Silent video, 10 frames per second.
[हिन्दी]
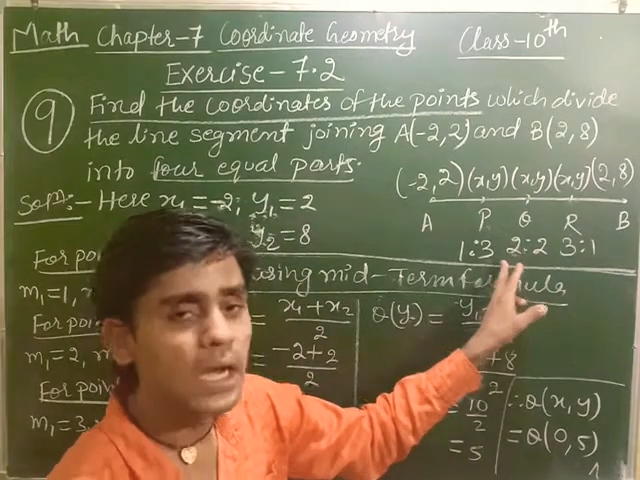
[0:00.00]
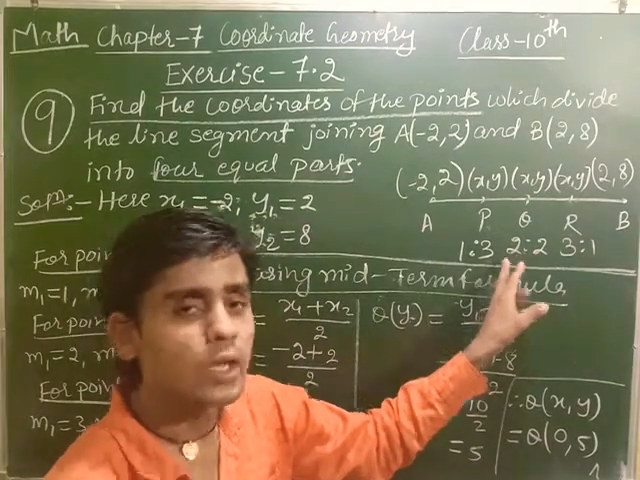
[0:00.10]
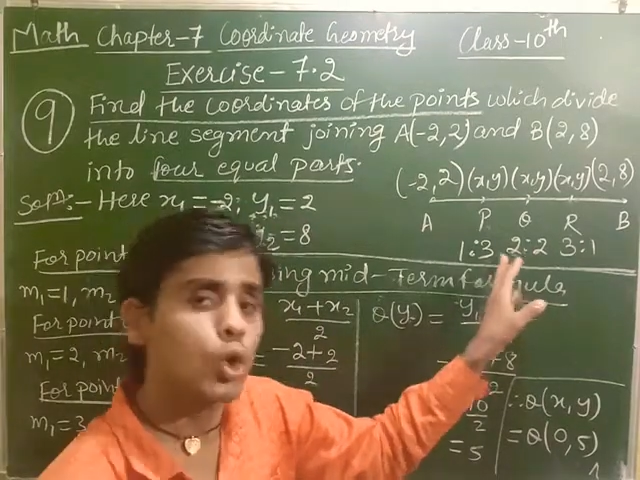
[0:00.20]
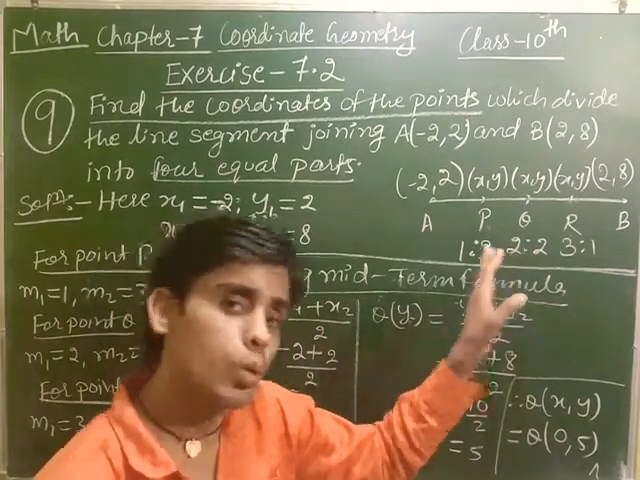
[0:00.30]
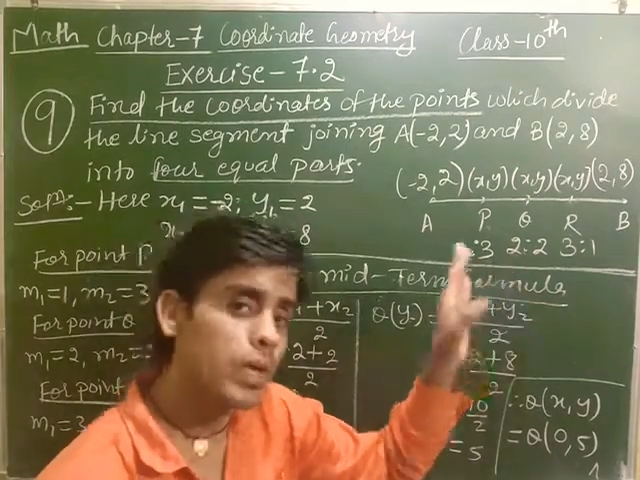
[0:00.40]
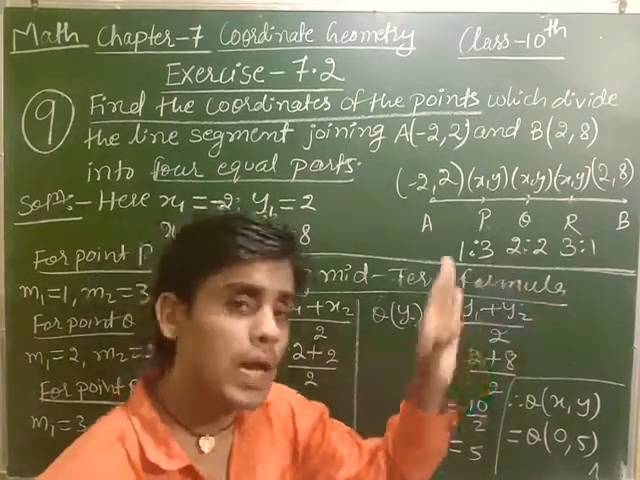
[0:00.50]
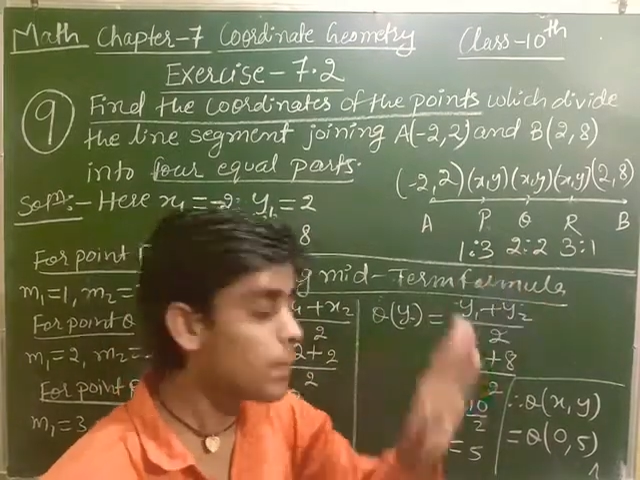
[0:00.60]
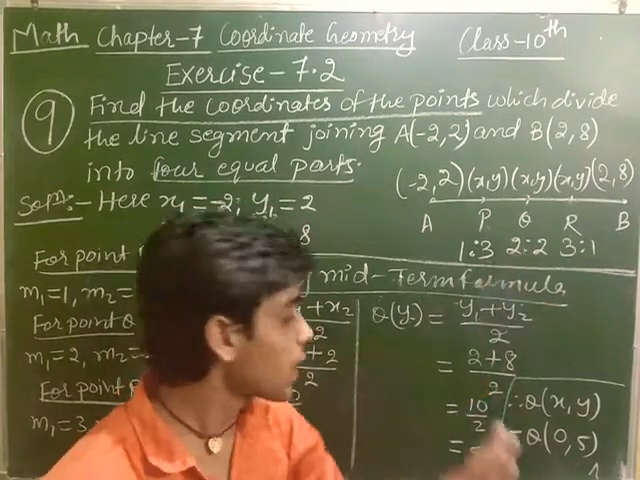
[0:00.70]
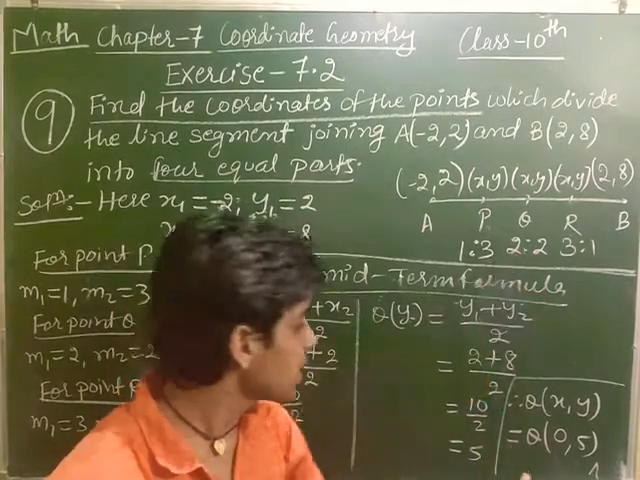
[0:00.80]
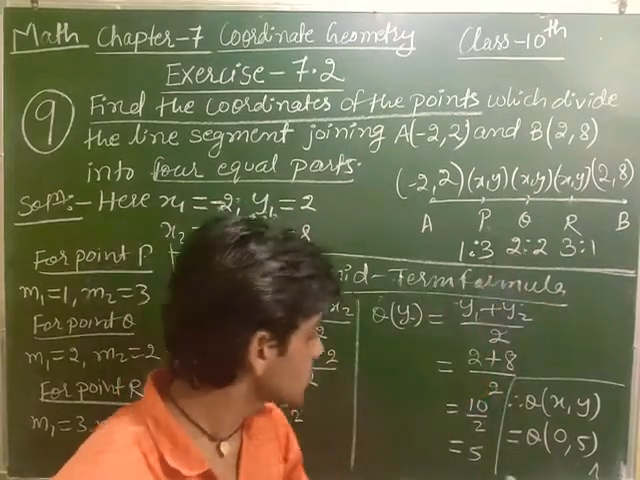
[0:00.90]
तो भी आपका
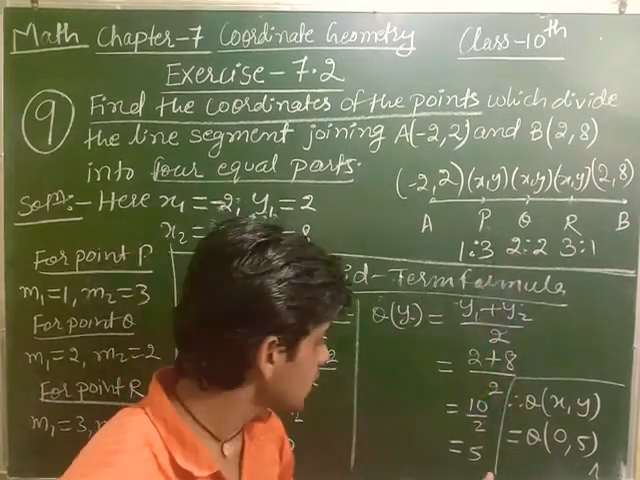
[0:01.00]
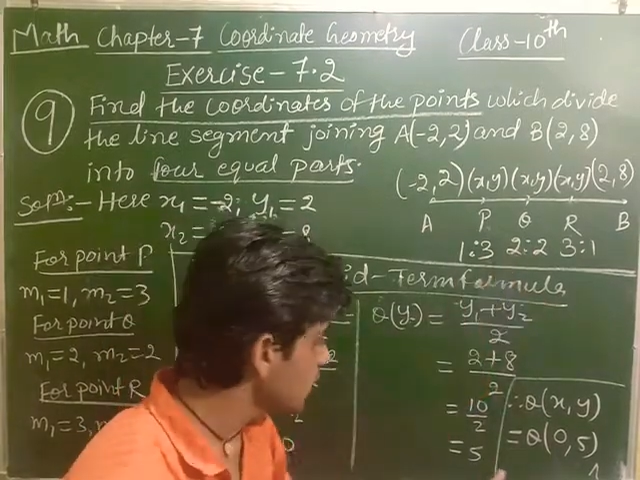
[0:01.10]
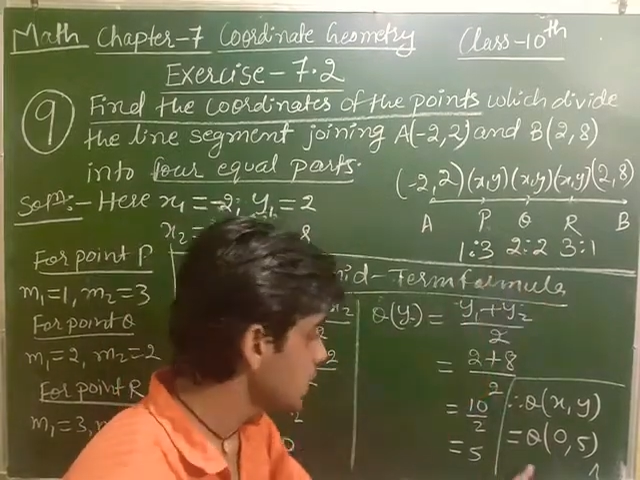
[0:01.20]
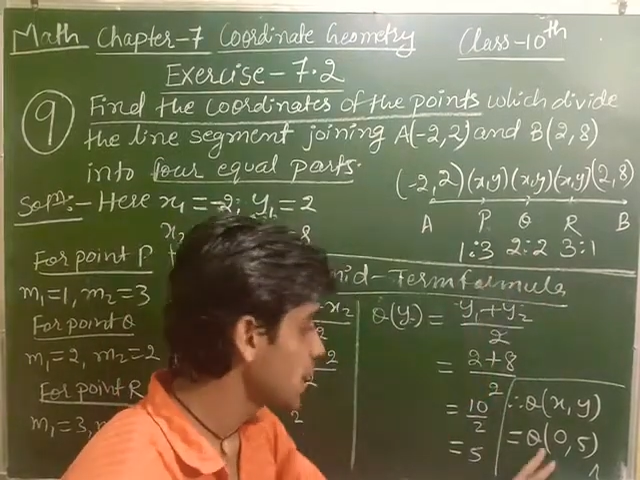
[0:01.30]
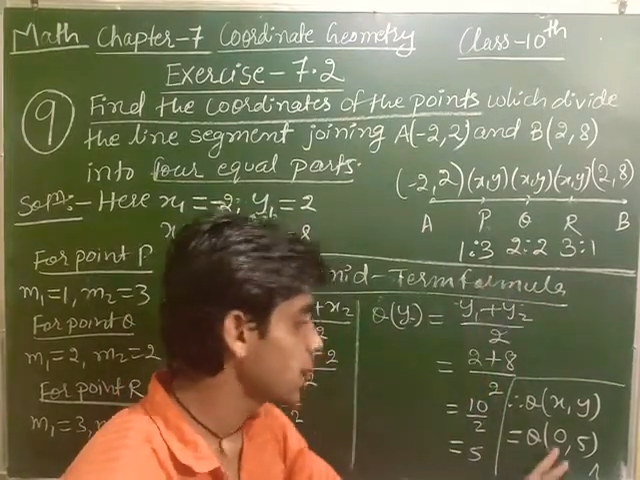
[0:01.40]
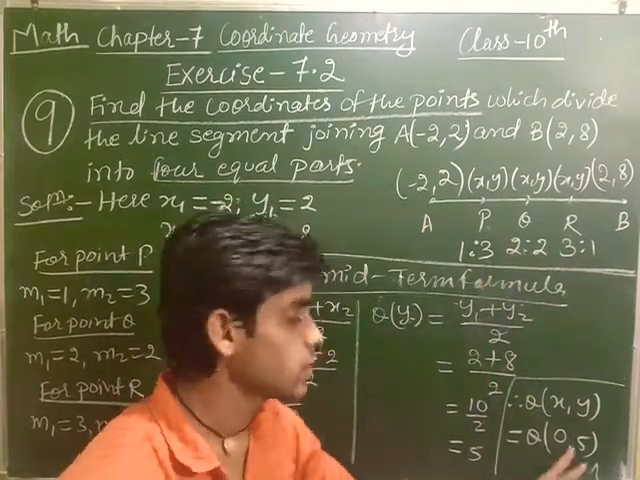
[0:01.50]
आंसर यही आएगा